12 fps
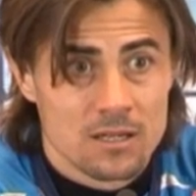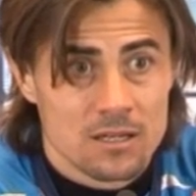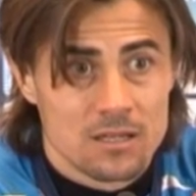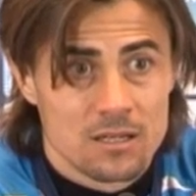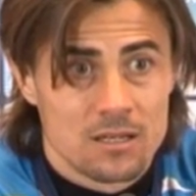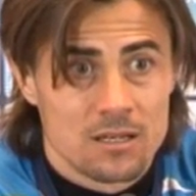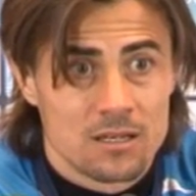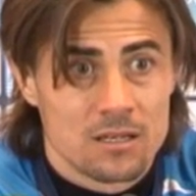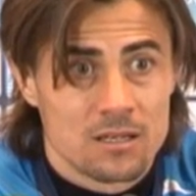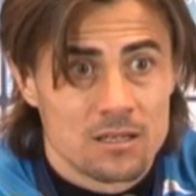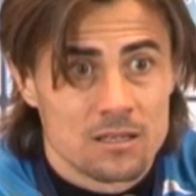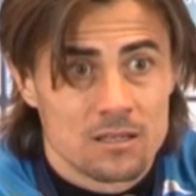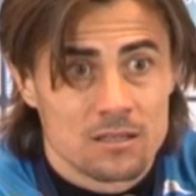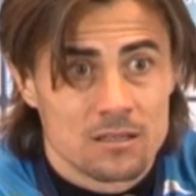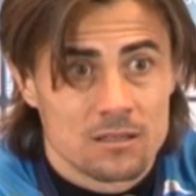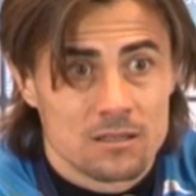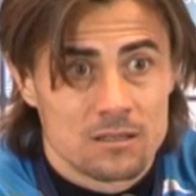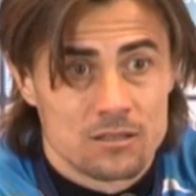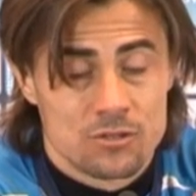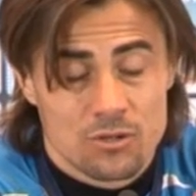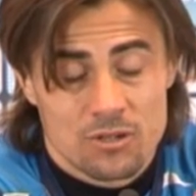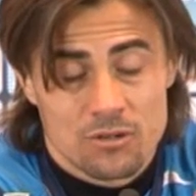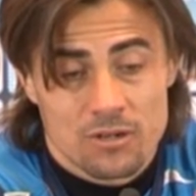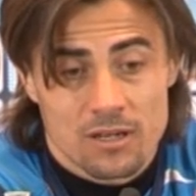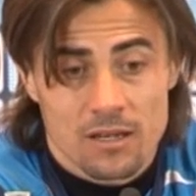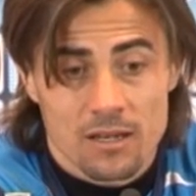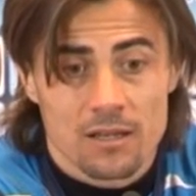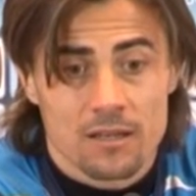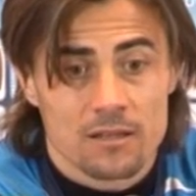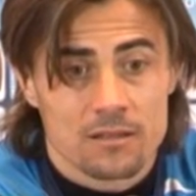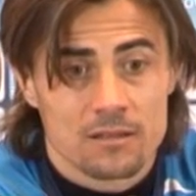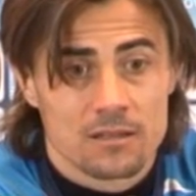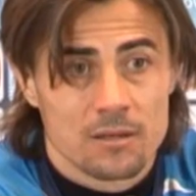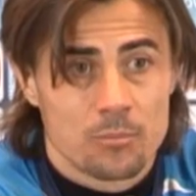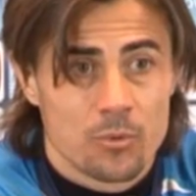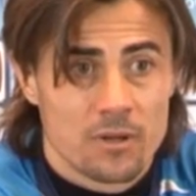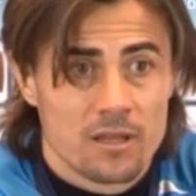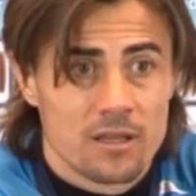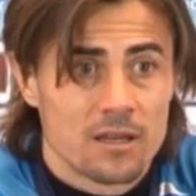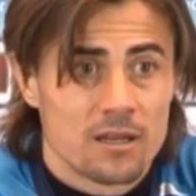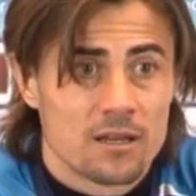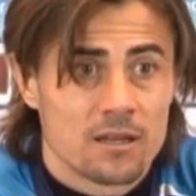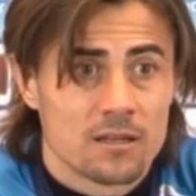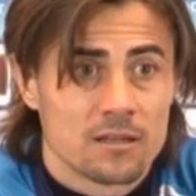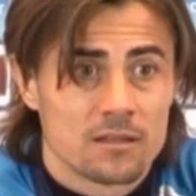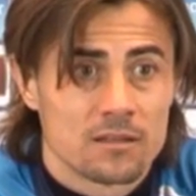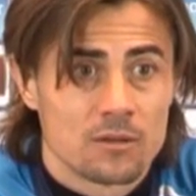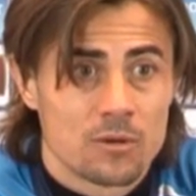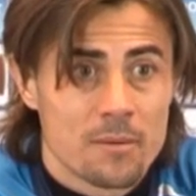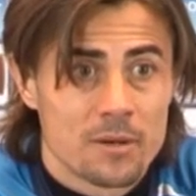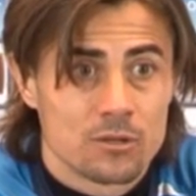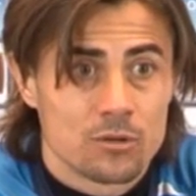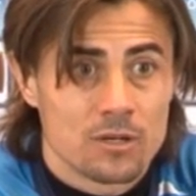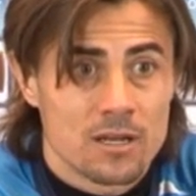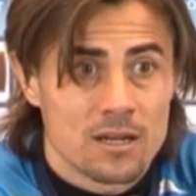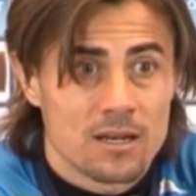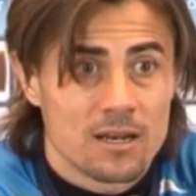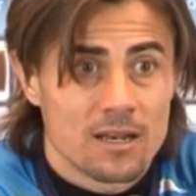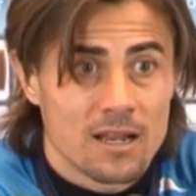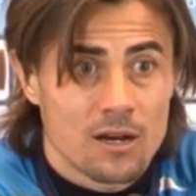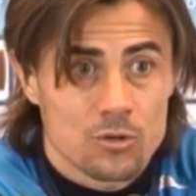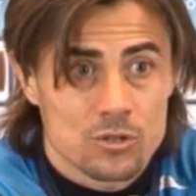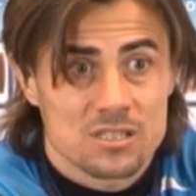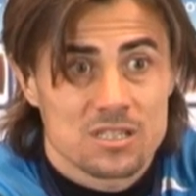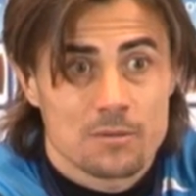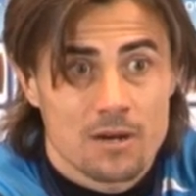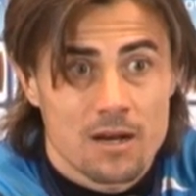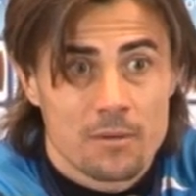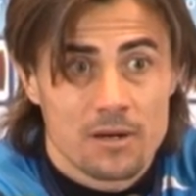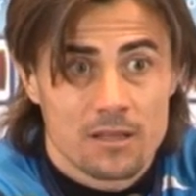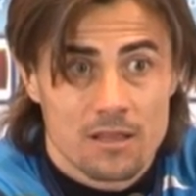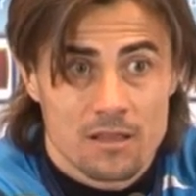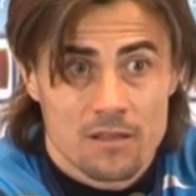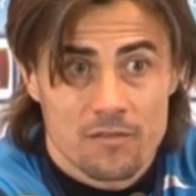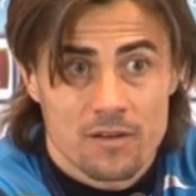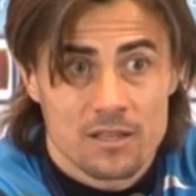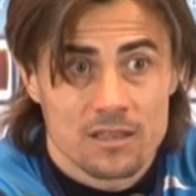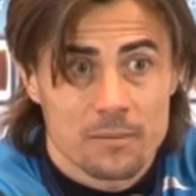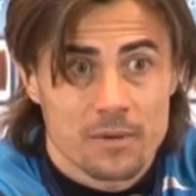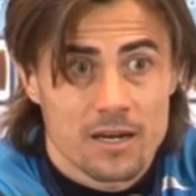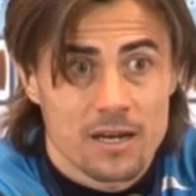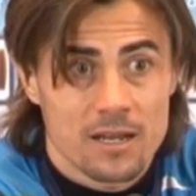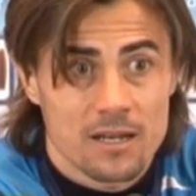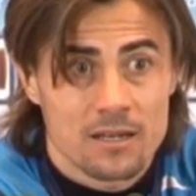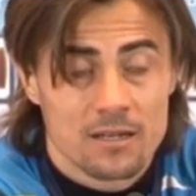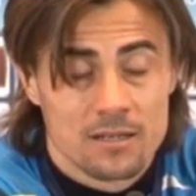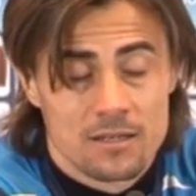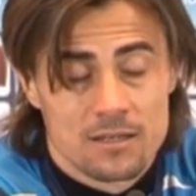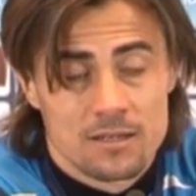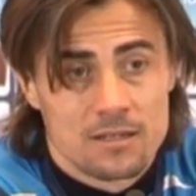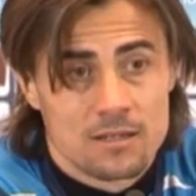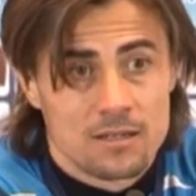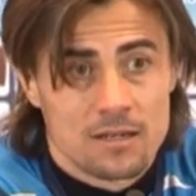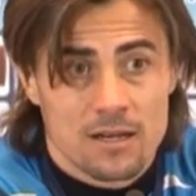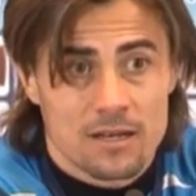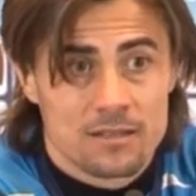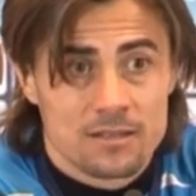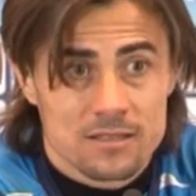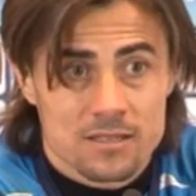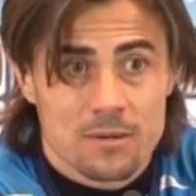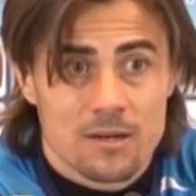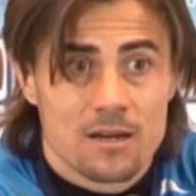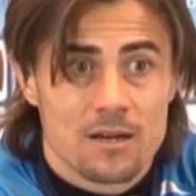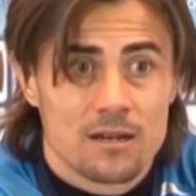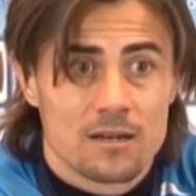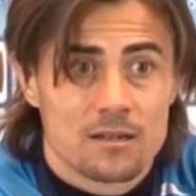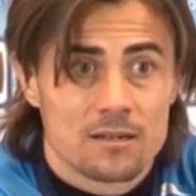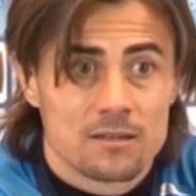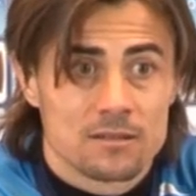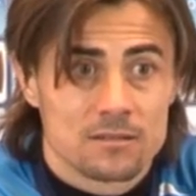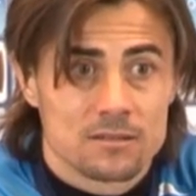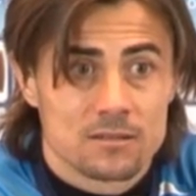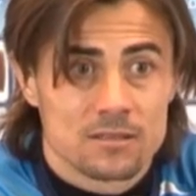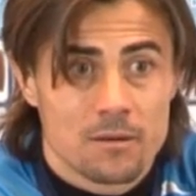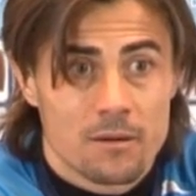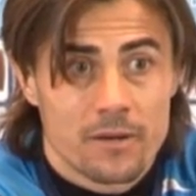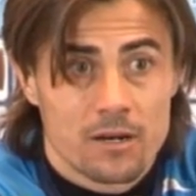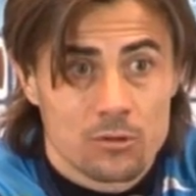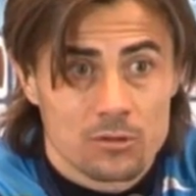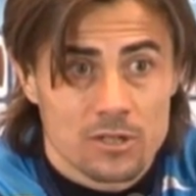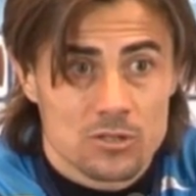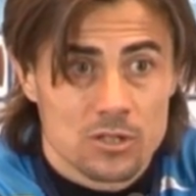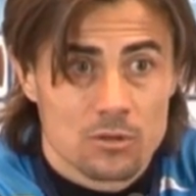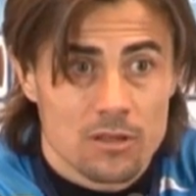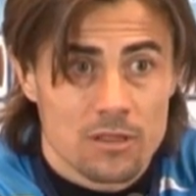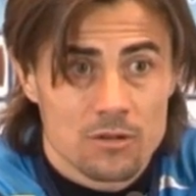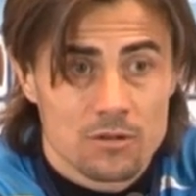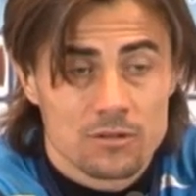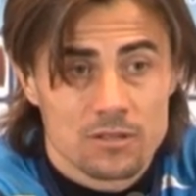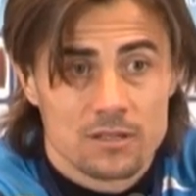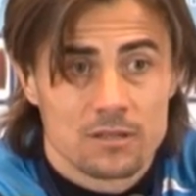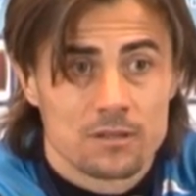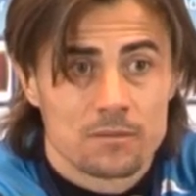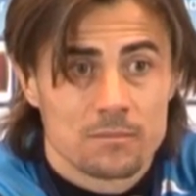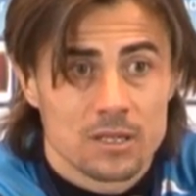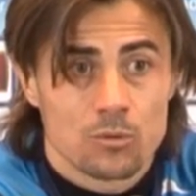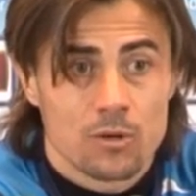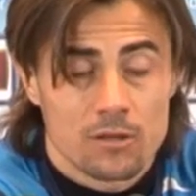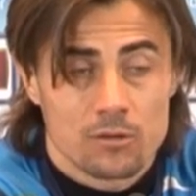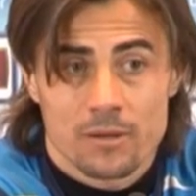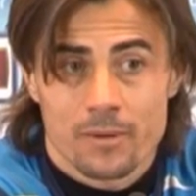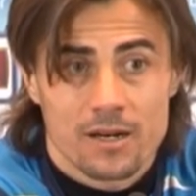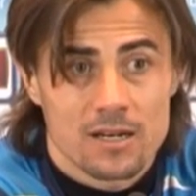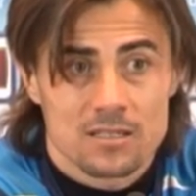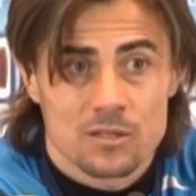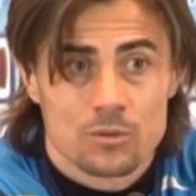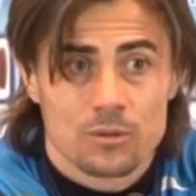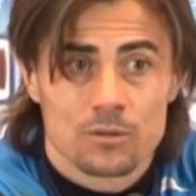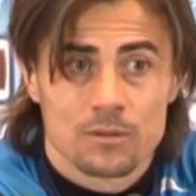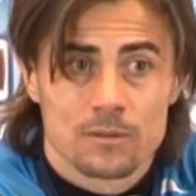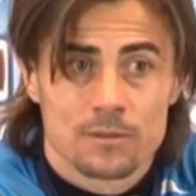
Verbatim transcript: Y, yo creo que después de, una victoria las cosas se van a ver de diferente manera y la gente se va, se va a ver en otra situación y va a actuar de otra manera seguro.